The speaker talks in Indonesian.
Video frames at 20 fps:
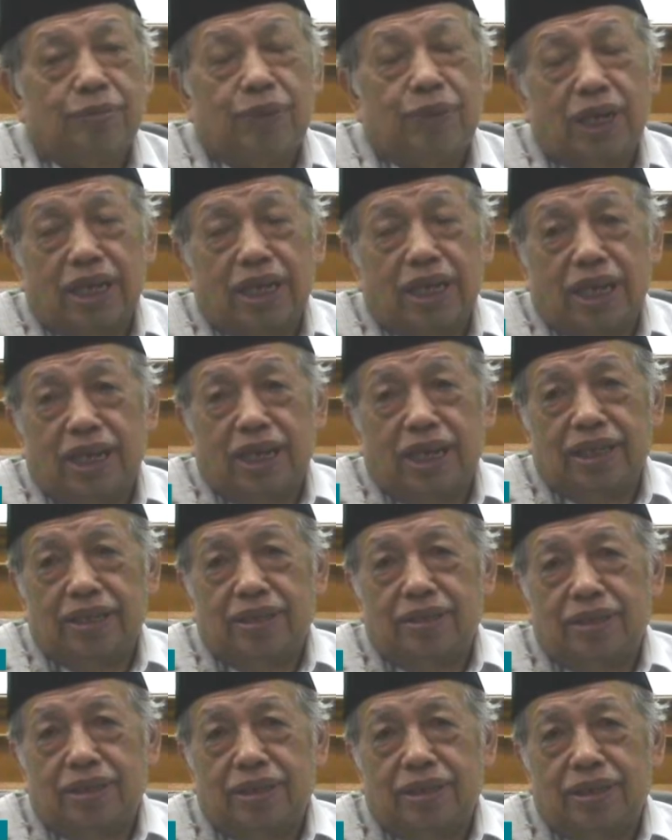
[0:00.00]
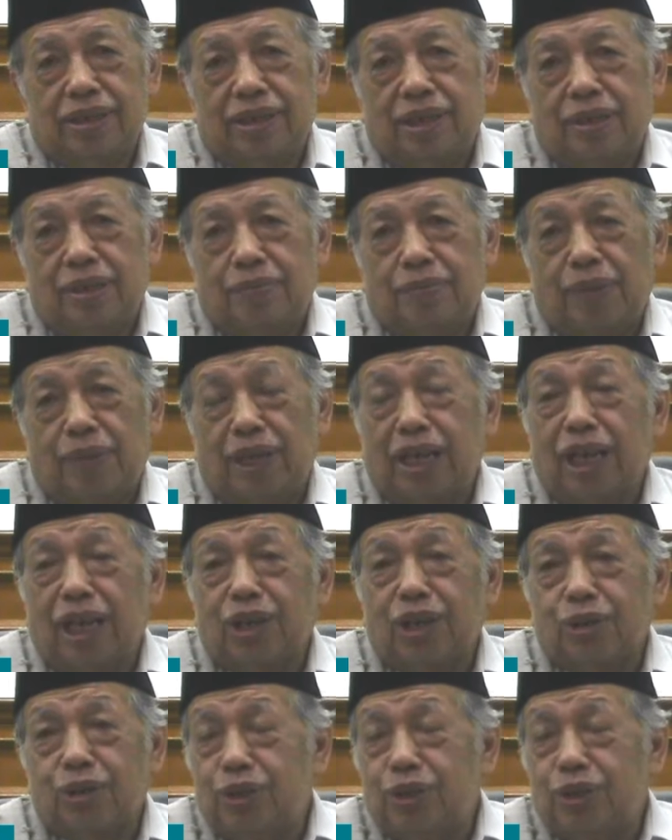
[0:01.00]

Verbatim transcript: Bahkan para roh